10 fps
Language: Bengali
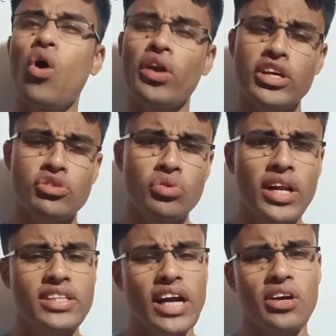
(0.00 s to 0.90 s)
অনেক
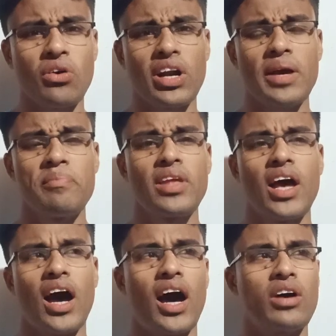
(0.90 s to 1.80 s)
স্টুডেন্ট ট্রাই করে
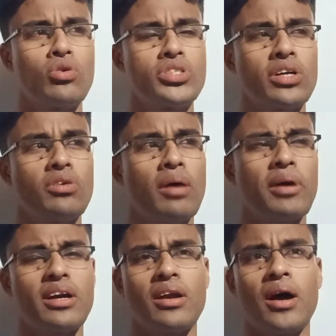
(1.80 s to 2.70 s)
কোশ্চেনগুলো
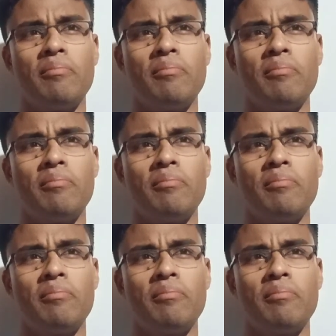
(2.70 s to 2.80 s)
বাট